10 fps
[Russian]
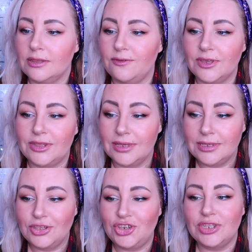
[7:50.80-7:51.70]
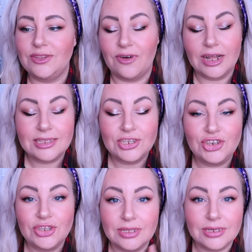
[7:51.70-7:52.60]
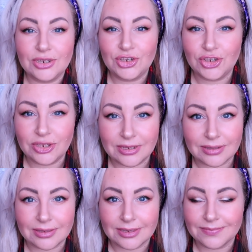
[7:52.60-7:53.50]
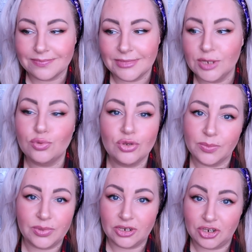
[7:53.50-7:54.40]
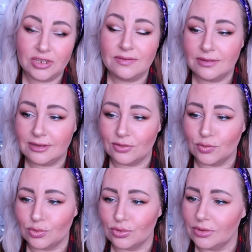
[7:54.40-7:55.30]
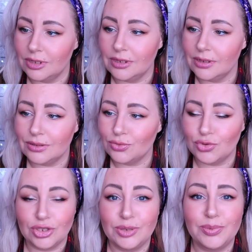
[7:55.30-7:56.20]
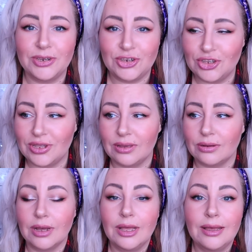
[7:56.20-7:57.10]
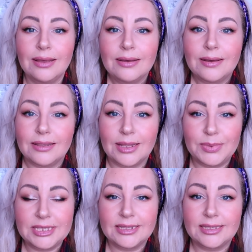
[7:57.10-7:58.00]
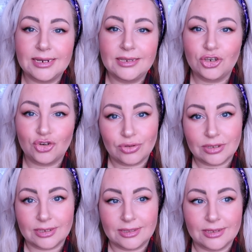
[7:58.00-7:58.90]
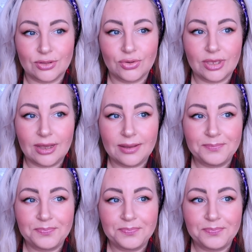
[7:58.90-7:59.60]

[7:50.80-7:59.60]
2024 щетинки. Не будем пересчитывать, я думаю, и я тут и не пересчитаю их. Написано средней жесткости, но я